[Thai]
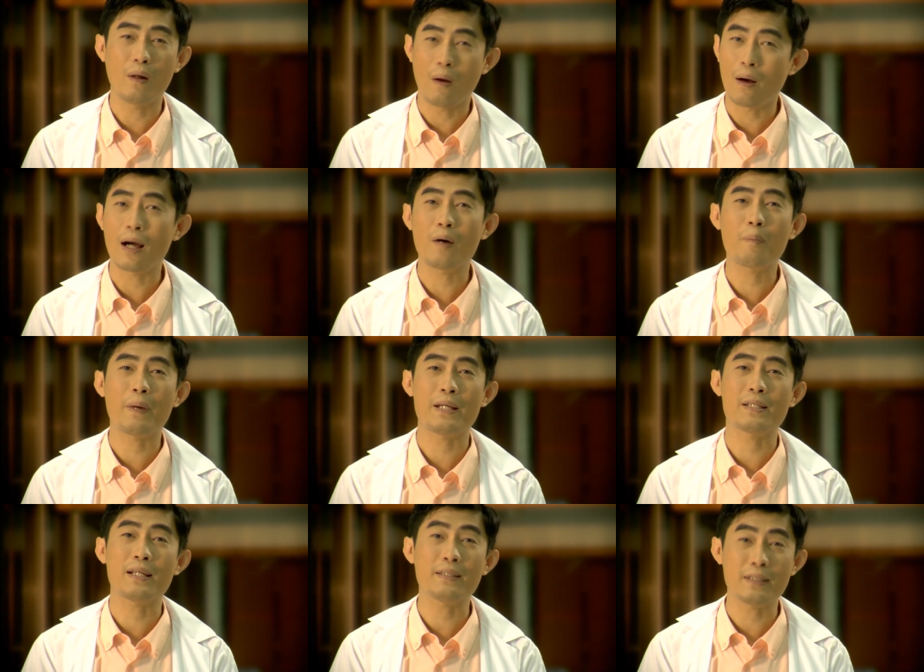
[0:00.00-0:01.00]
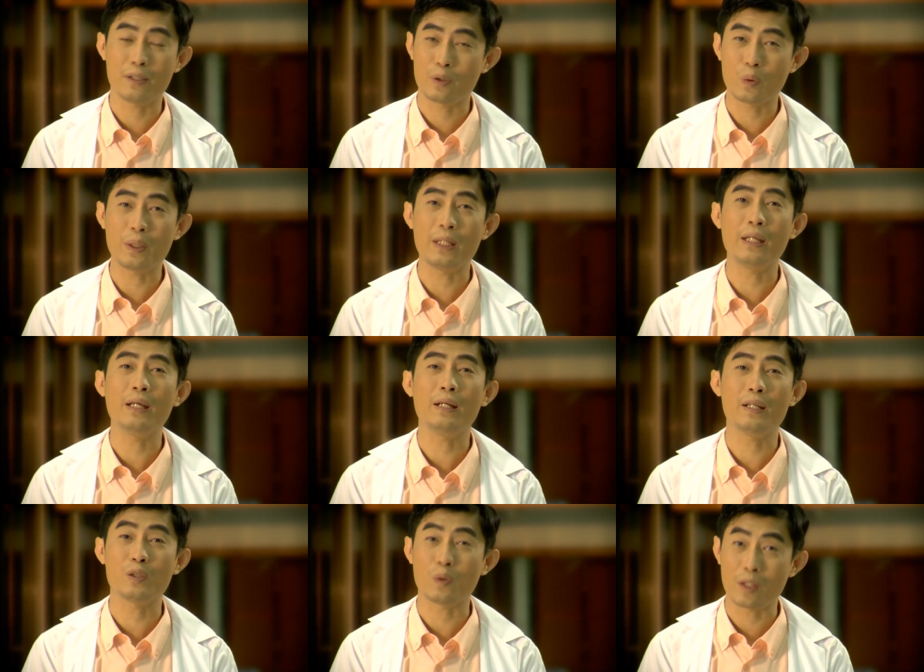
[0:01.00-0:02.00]
ลองเข้าไปใช้สื่อชุดนี้
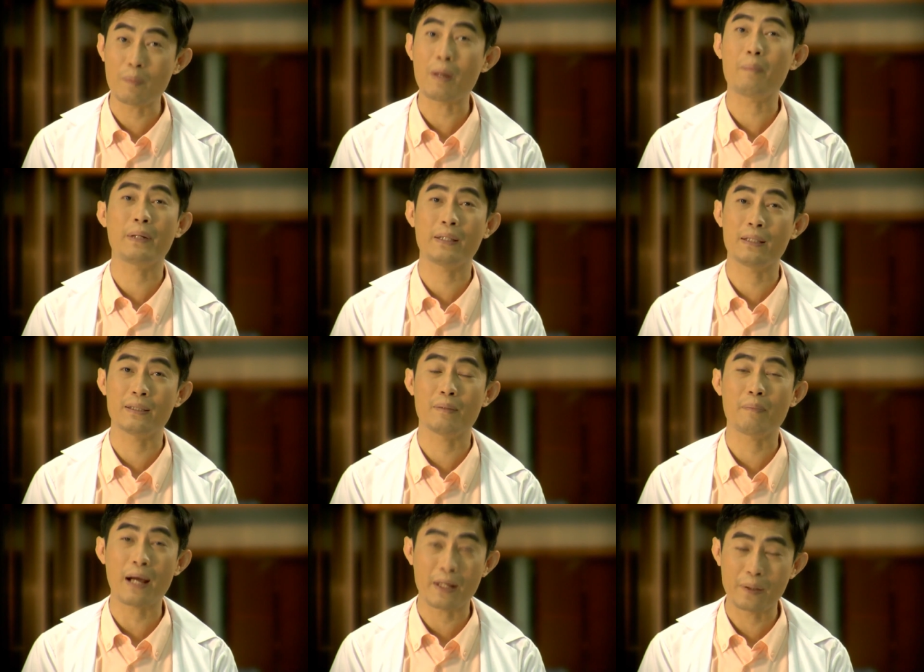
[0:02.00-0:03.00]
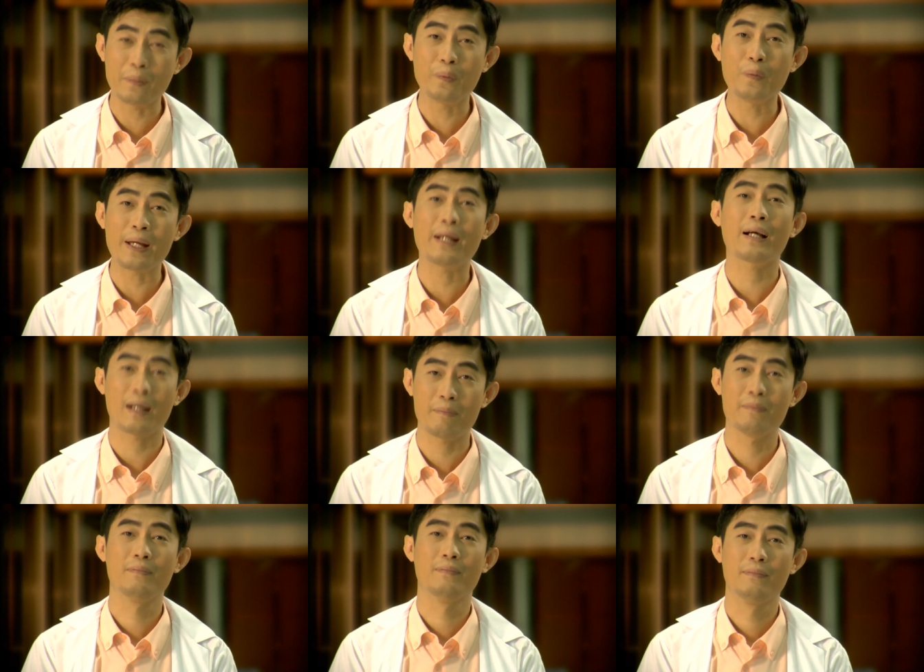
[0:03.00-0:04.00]
ในส่วนที่เป็นปฏิสัมพันธ์ดูด้วยนะครับ